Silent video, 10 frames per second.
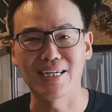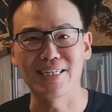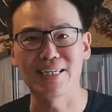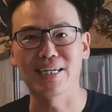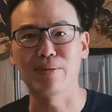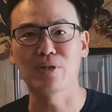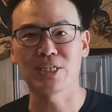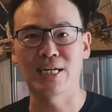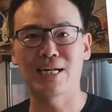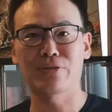-19 นะครับ เพราะ
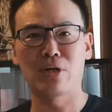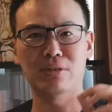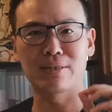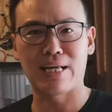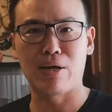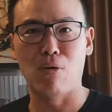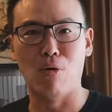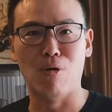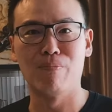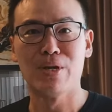ฉะนั้นเราต้องสเตย์โฮ
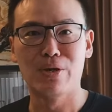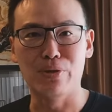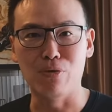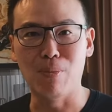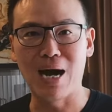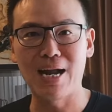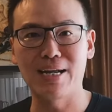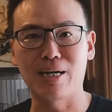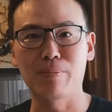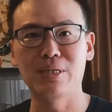มอยู่บ้าน
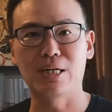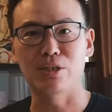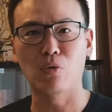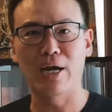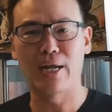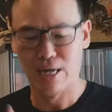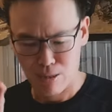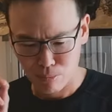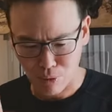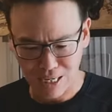นะครับ เพื่อช่วย
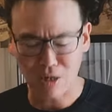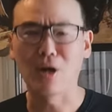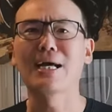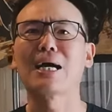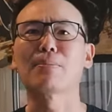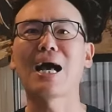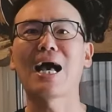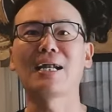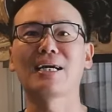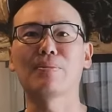บุคลากรทางแพ
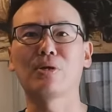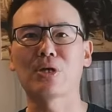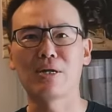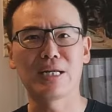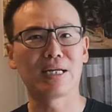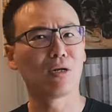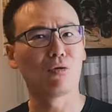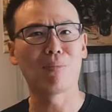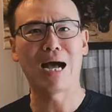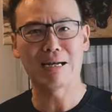ทย์นะครับ เพราะตอนนี้เนี่ยโร
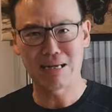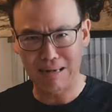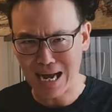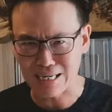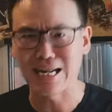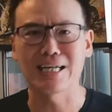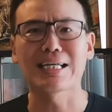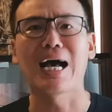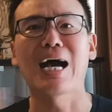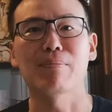งพยาบาลเนี่ยหนักหนา
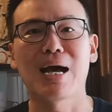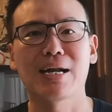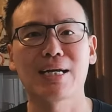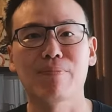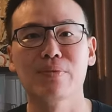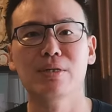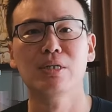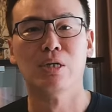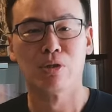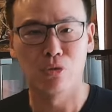สาหัสมากนะครับ
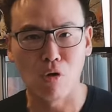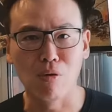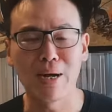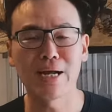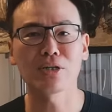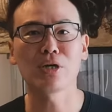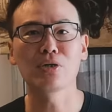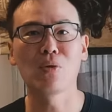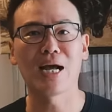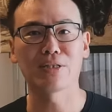ตัวผมเองก็ต้อง
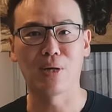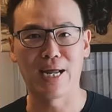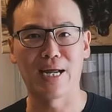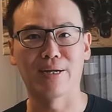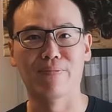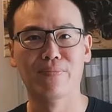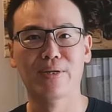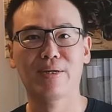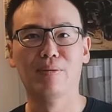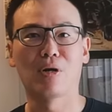ดูแลตัวเอง
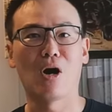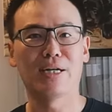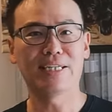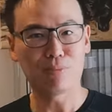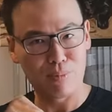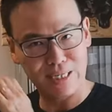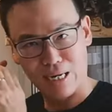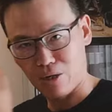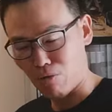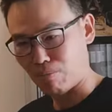ก่อนที่ผมจะ
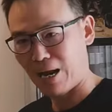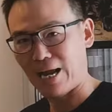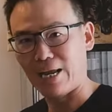ลงไป